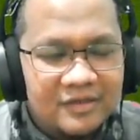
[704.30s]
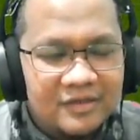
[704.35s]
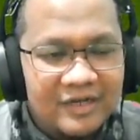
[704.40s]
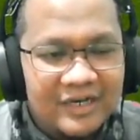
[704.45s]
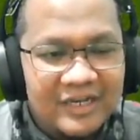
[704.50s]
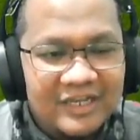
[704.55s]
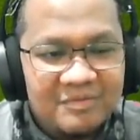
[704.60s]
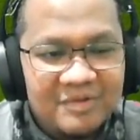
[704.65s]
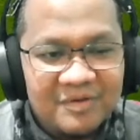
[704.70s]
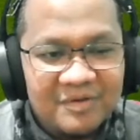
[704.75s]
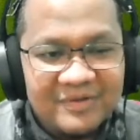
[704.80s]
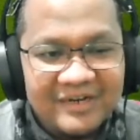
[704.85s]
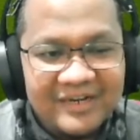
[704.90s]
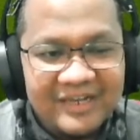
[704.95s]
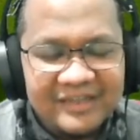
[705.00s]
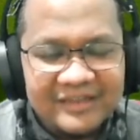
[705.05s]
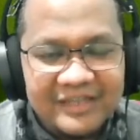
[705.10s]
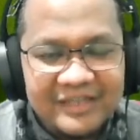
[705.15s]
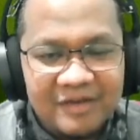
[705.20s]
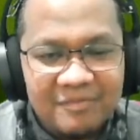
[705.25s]
5
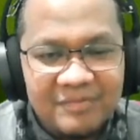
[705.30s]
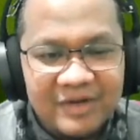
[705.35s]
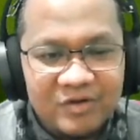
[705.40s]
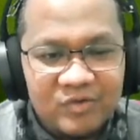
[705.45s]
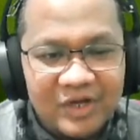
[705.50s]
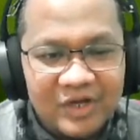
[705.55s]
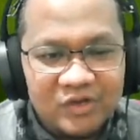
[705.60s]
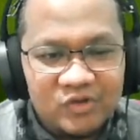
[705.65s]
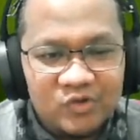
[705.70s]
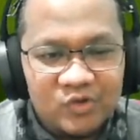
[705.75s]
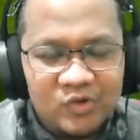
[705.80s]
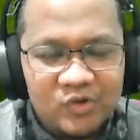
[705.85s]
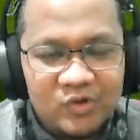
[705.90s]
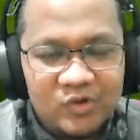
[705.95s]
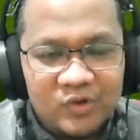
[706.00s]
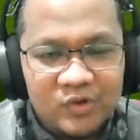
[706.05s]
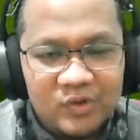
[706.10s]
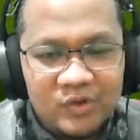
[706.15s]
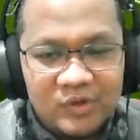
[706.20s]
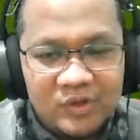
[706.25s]
menit tambahan waktu.
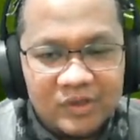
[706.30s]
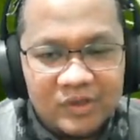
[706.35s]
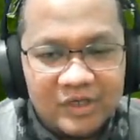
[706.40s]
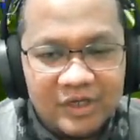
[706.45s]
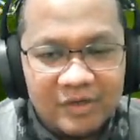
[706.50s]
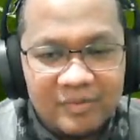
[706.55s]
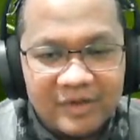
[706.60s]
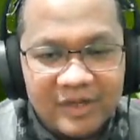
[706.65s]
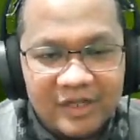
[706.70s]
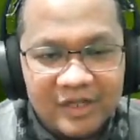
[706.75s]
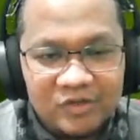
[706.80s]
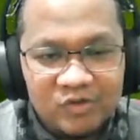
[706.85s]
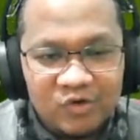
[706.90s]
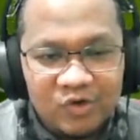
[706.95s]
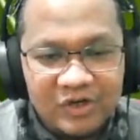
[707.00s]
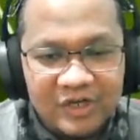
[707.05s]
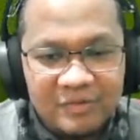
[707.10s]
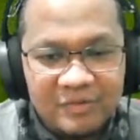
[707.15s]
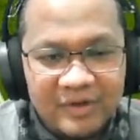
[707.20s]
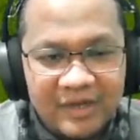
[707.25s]
Gabriel turun
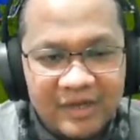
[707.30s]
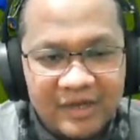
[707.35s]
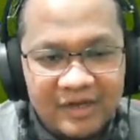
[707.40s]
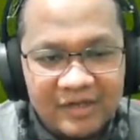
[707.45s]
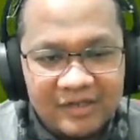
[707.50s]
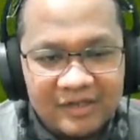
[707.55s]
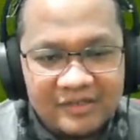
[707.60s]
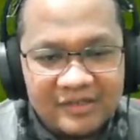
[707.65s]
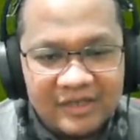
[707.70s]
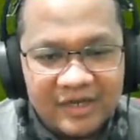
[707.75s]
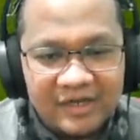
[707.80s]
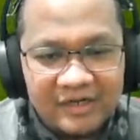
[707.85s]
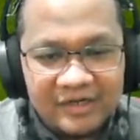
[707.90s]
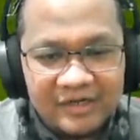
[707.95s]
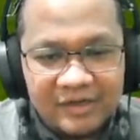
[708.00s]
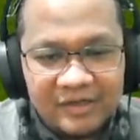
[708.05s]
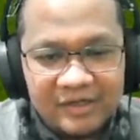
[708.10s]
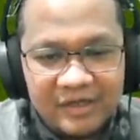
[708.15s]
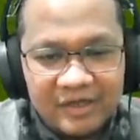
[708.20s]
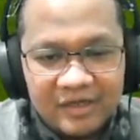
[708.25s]
Gabriel, jangan
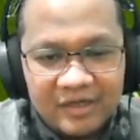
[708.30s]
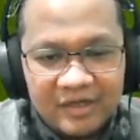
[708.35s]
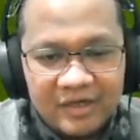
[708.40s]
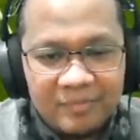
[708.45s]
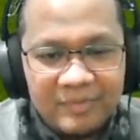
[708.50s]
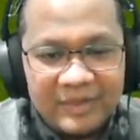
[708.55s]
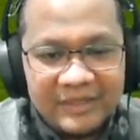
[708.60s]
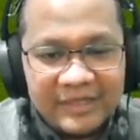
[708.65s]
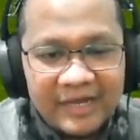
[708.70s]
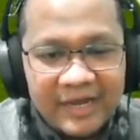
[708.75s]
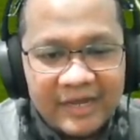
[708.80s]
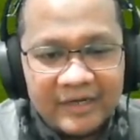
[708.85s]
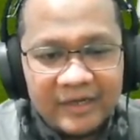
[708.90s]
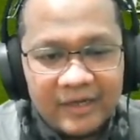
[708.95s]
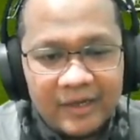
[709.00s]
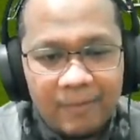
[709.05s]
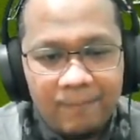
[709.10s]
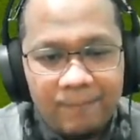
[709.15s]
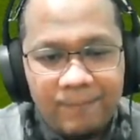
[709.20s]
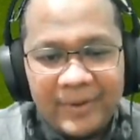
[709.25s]
kayak Bintang Adi,
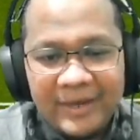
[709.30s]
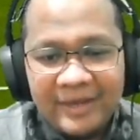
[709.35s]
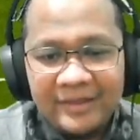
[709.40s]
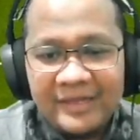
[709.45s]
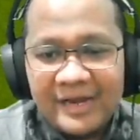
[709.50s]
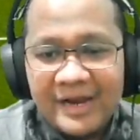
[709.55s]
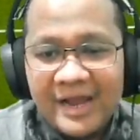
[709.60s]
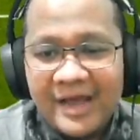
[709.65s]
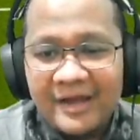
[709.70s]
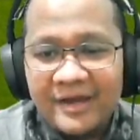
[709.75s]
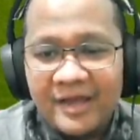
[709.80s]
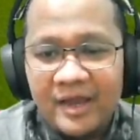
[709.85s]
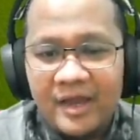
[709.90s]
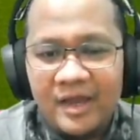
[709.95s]
Bintang Adi,